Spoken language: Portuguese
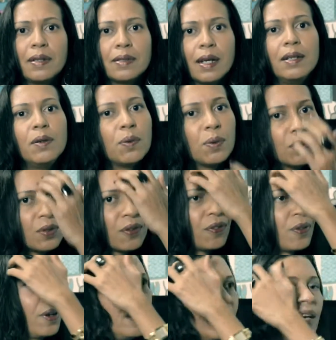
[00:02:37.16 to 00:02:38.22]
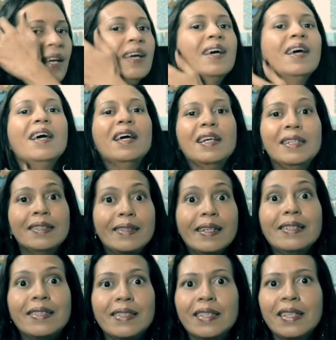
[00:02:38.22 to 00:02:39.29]
mas ali o curso foi
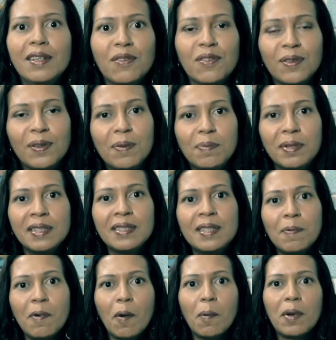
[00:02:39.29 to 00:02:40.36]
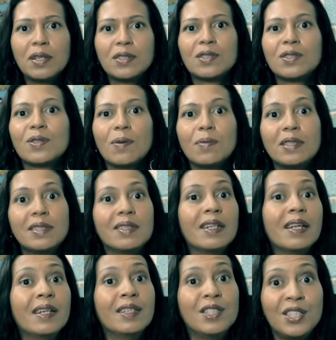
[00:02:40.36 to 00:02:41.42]
intensivo, principalmente sobre
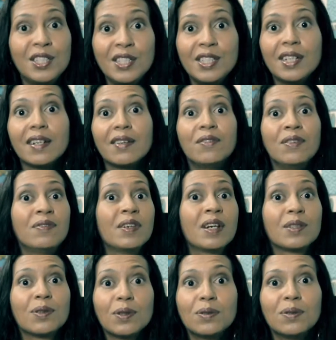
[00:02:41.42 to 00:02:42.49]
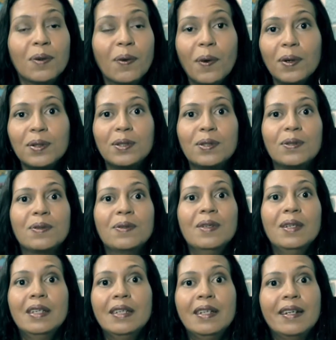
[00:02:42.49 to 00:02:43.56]
sinergia, viver a dor do
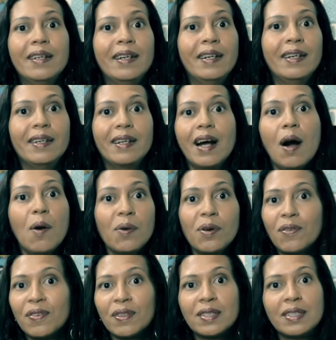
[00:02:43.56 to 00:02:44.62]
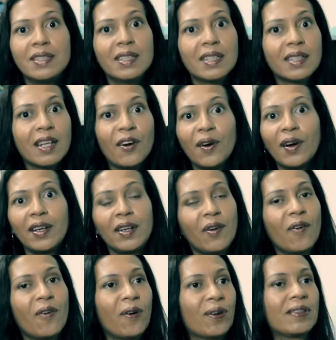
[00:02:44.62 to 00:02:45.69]
outro. É, era algo que eu fazia da hora
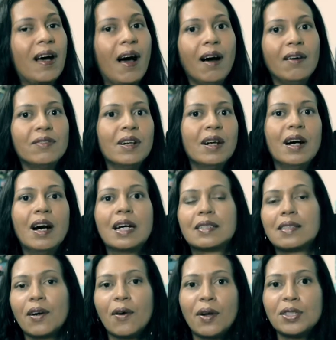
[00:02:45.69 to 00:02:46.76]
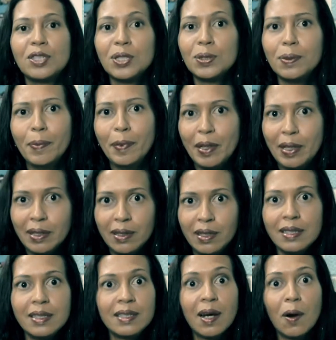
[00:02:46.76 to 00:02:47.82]
que eu acordava até a hora de dormir.
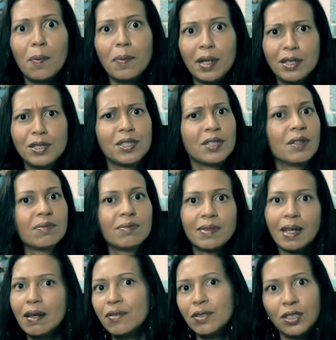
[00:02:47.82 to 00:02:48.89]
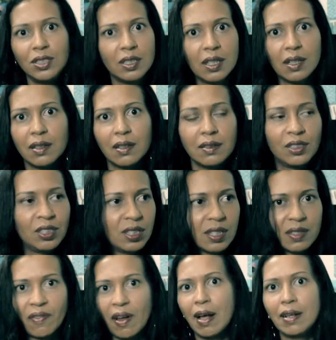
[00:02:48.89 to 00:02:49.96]
Inicialmente não teve dia,
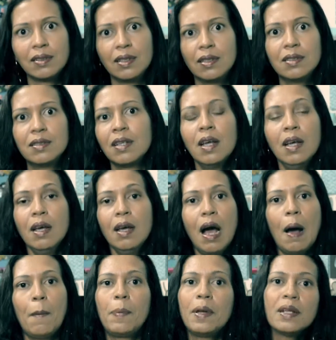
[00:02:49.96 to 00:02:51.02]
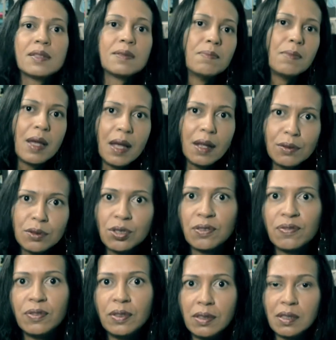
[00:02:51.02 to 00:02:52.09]
dias fáceis apenas
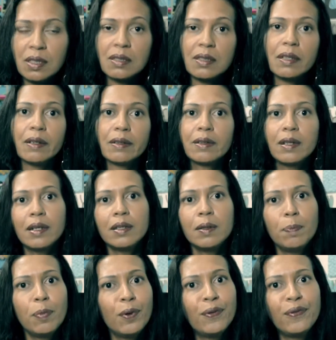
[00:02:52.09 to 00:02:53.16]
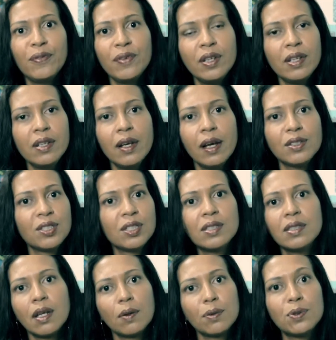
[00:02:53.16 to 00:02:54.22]
menos difíceis, né? Até que por fim a
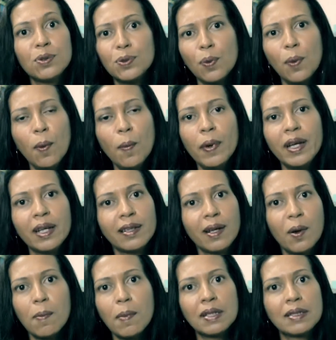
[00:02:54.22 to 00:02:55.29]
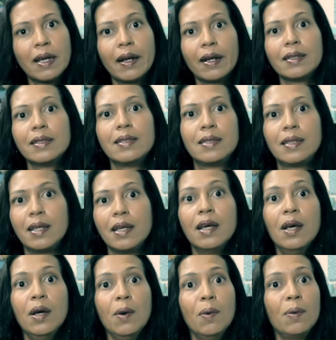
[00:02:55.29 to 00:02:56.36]
gente se acostuma e até começa a
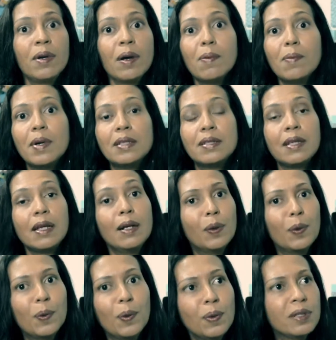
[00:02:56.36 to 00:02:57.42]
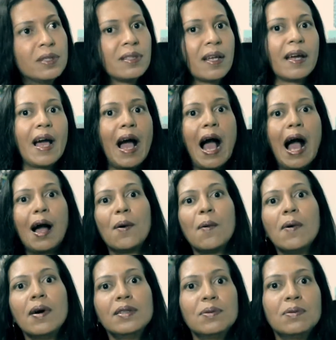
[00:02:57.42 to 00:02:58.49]
agradecer. O que é um mês sem luz, sem
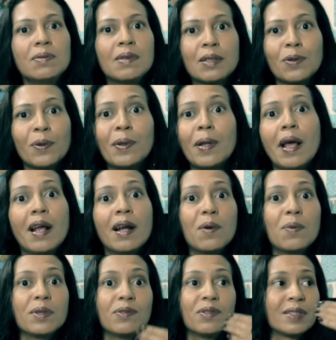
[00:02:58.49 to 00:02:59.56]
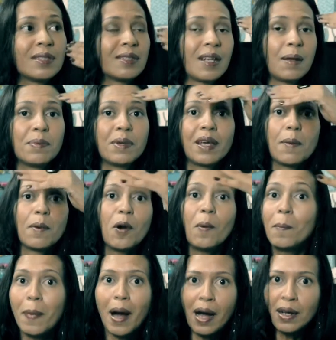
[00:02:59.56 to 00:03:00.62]
água na torneira, quando você sabe que a
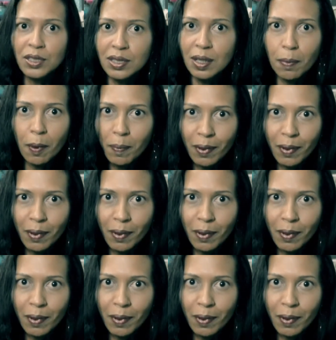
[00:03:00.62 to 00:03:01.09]
maior parte da